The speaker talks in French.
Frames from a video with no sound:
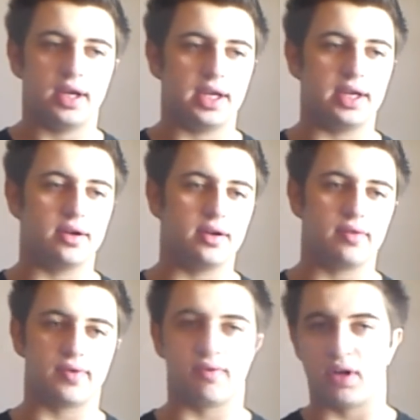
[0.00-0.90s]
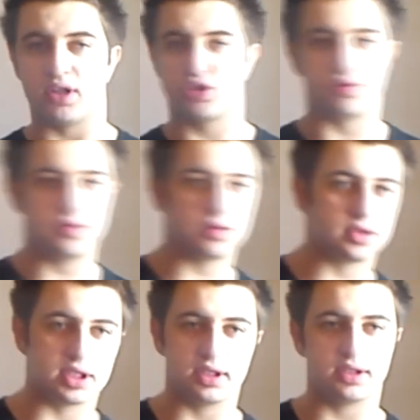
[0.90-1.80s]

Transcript: Et enfin voilà, je trouve que ça,